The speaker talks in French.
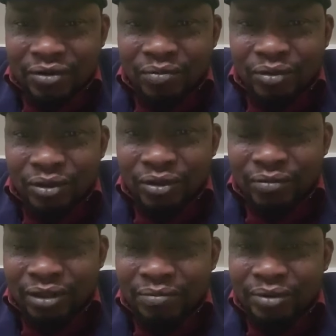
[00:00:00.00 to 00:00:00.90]

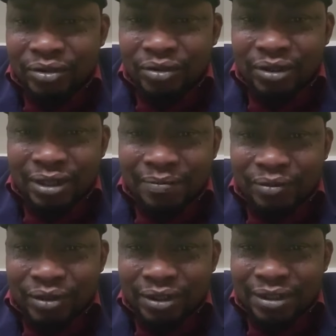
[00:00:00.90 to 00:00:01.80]
comportement parce que la
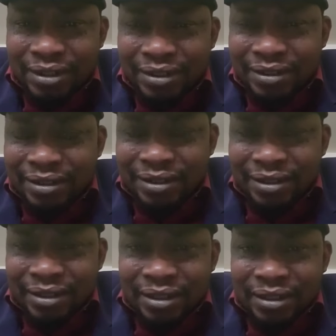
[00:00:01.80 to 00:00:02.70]
politique,
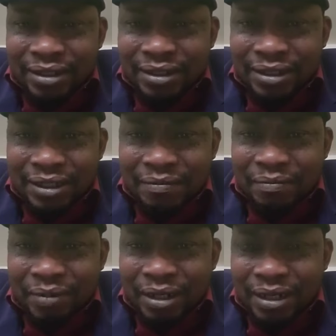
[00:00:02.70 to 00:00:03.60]
ce n'est
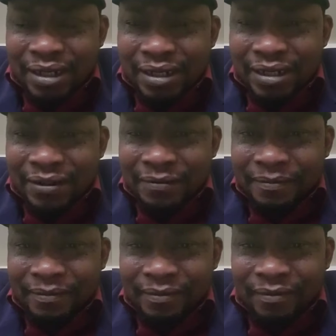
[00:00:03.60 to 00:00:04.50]
pas
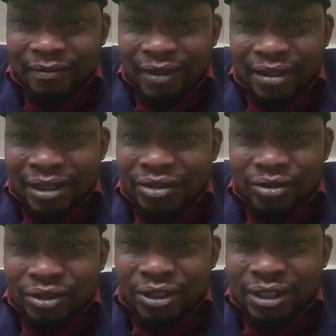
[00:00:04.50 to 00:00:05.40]
la
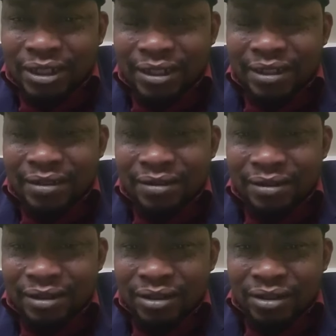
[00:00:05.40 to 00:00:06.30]
sorcellerie.
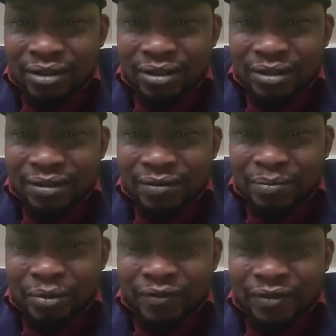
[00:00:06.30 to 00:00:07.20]
On
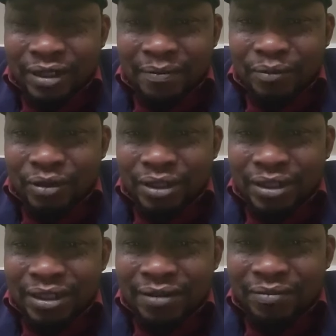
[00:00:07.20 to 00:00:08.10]
peut faire la
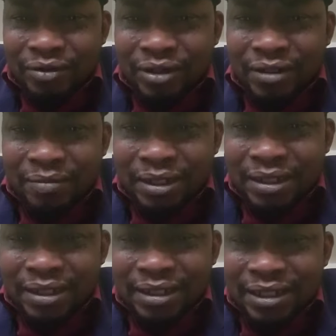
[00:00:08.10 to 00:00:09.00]
politique, mais on n'est pas
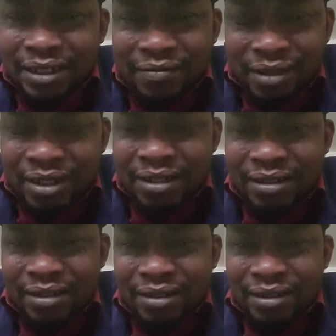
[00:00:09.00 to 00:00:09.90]
des ennemis.
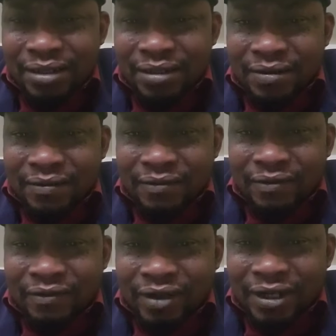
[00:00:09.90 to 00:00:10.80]

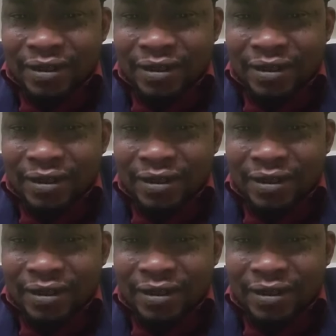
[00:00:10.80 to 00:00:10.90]
Vous